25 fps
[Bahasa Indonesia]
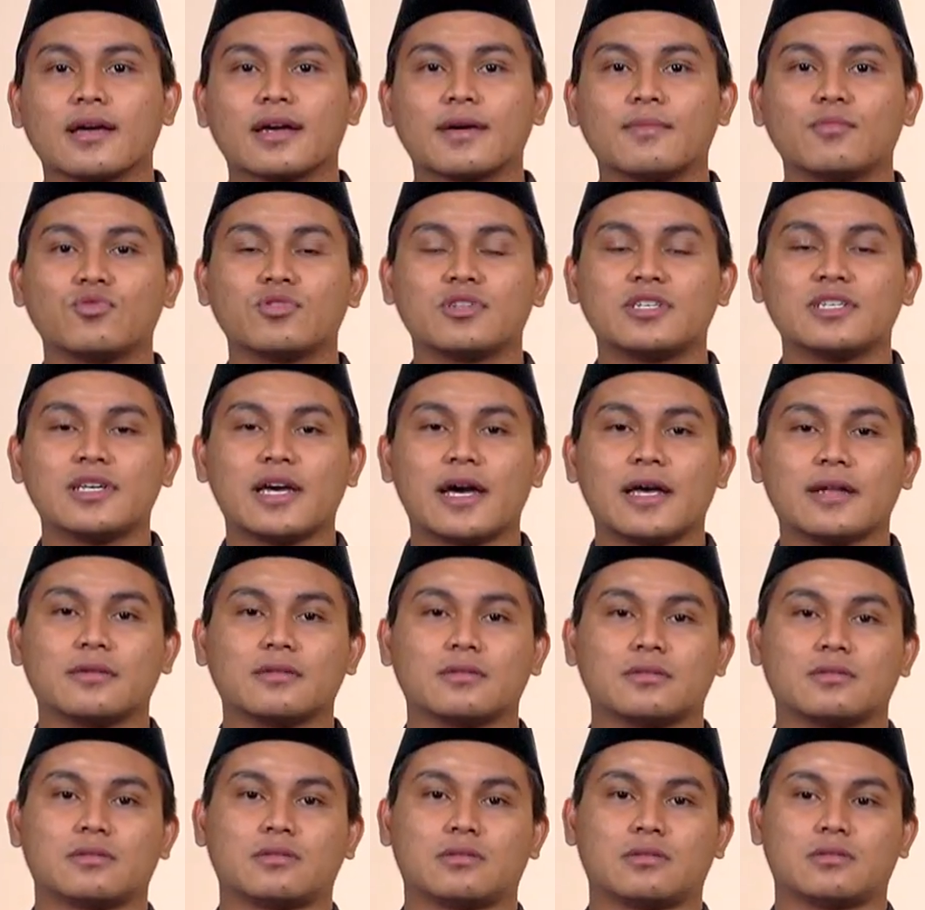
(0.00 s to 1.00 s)
Kemudian,
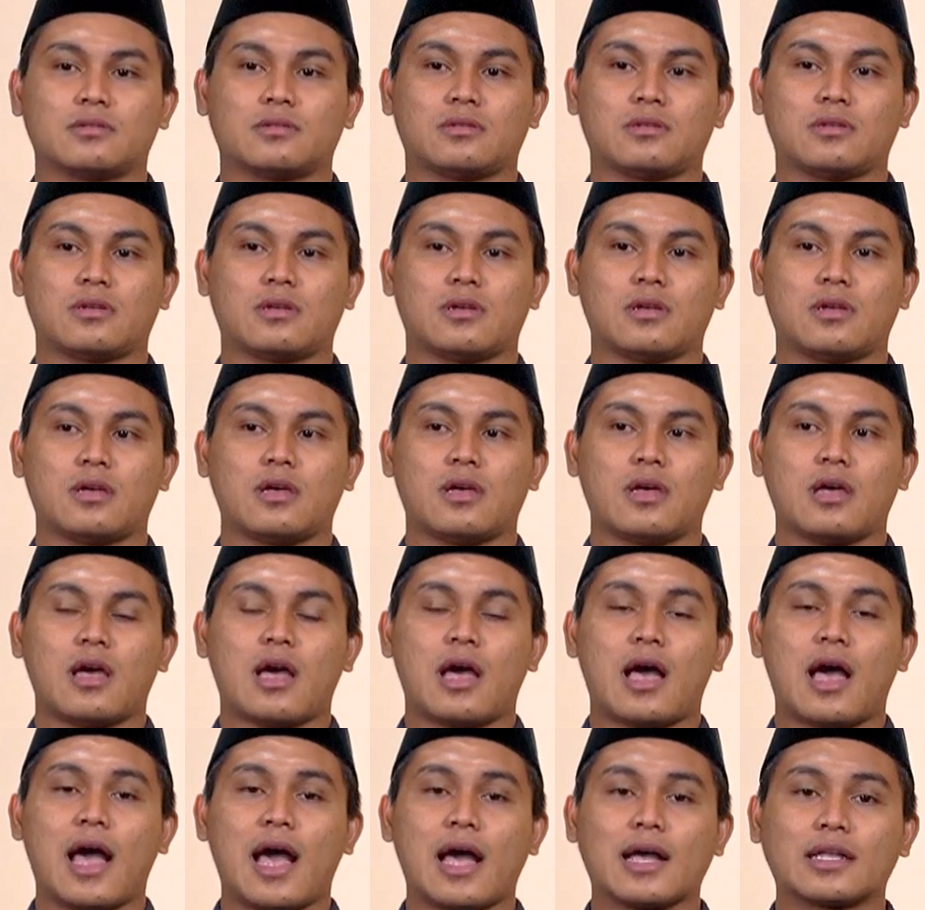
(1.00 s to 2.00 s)

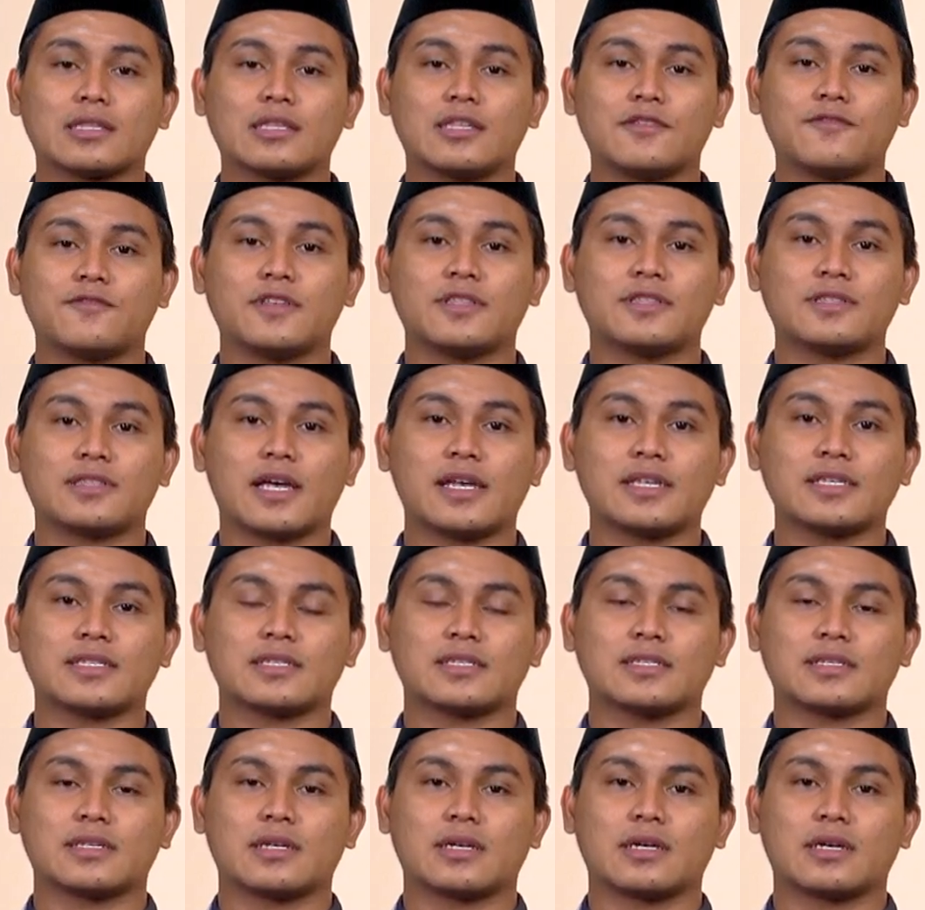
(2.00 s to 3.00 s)

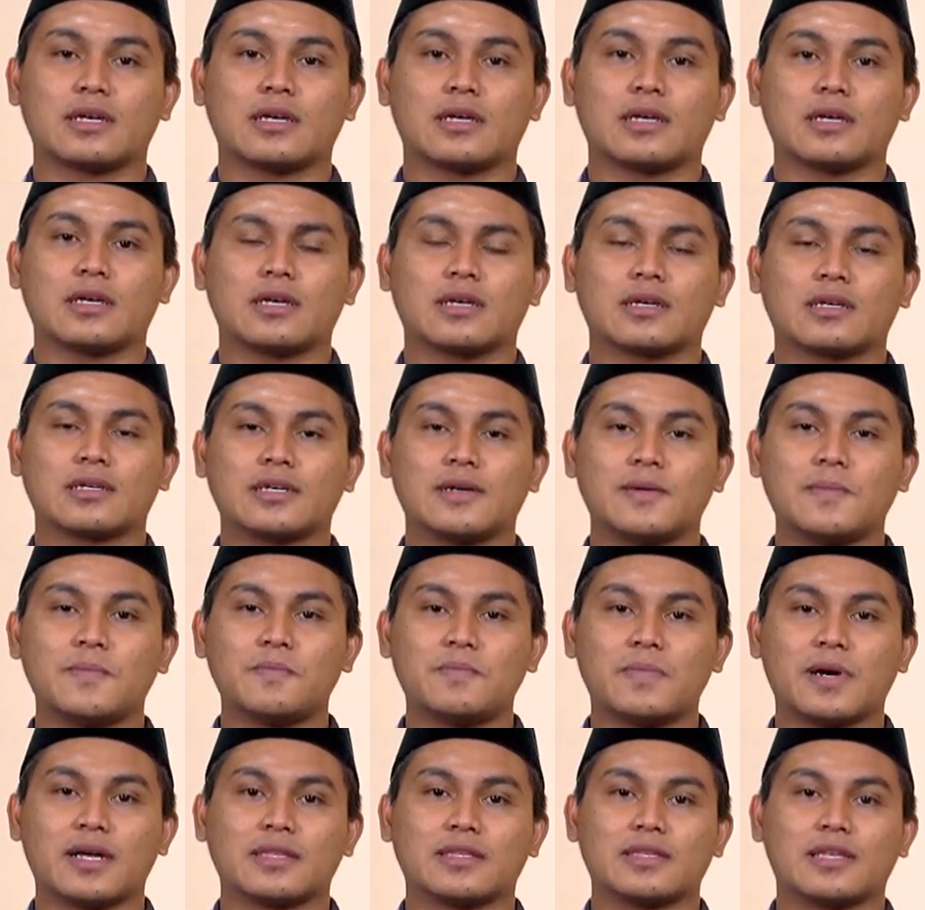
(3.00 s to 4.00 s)
aktivitas
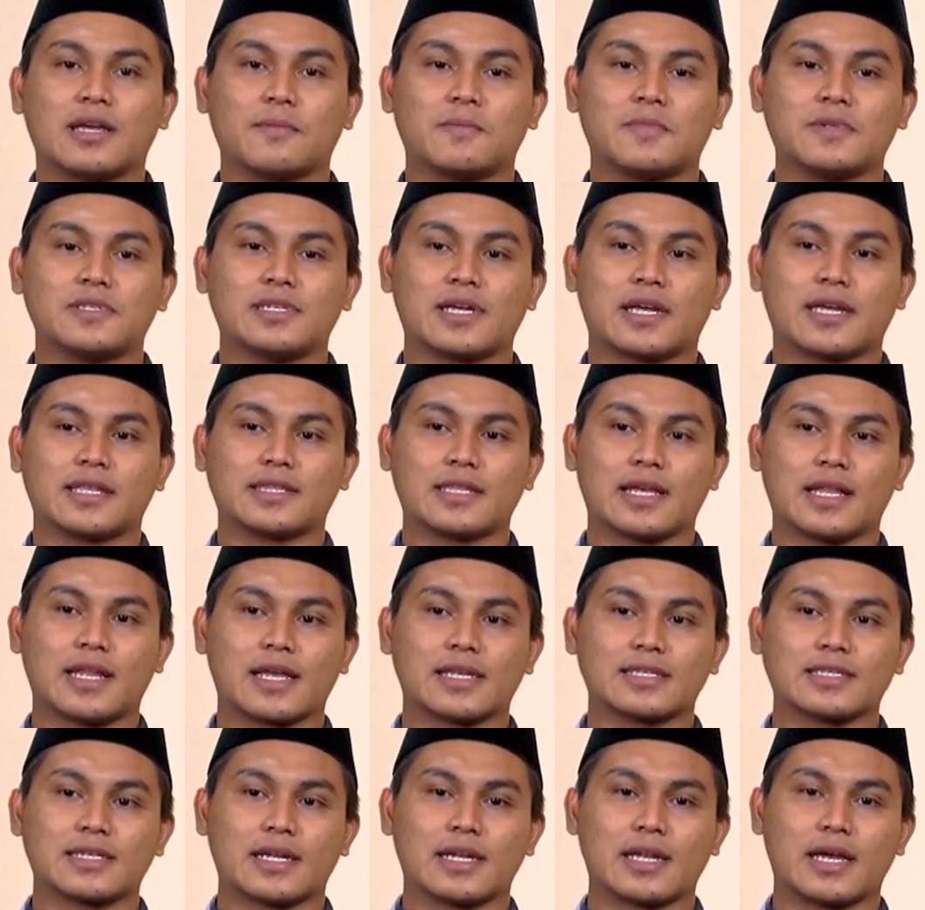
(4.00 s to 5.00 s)
keempat yang bisa kita
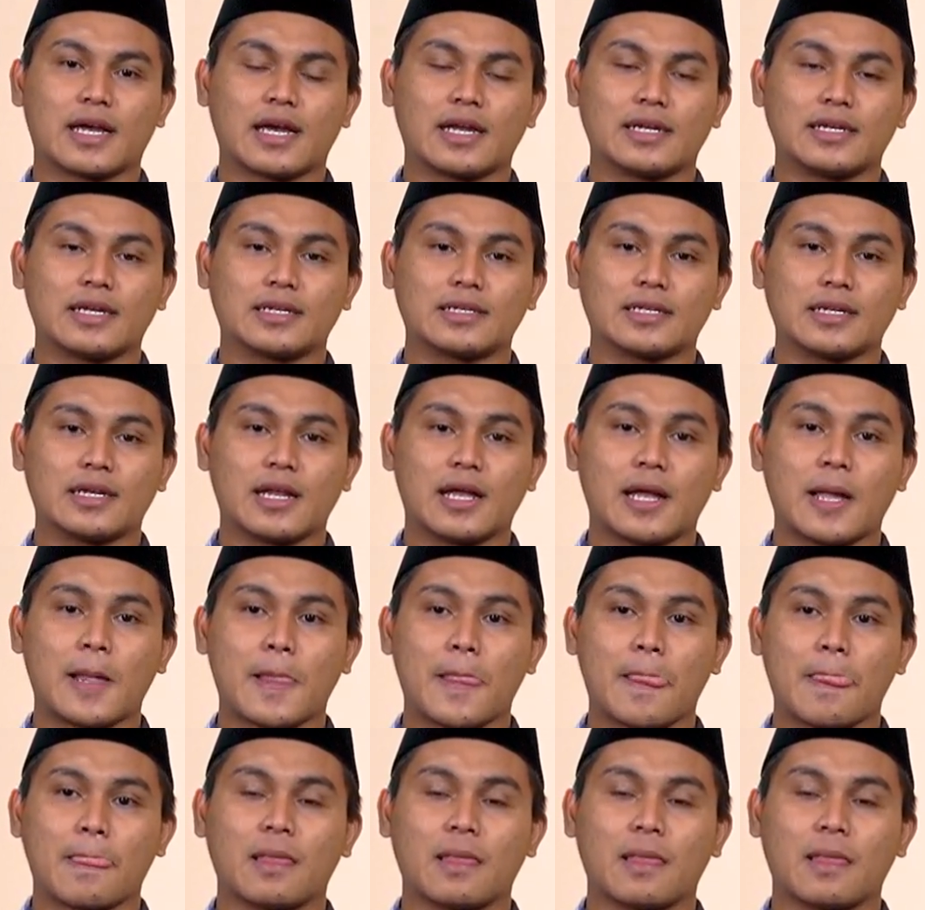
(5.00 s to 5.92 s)
laksanakan adalah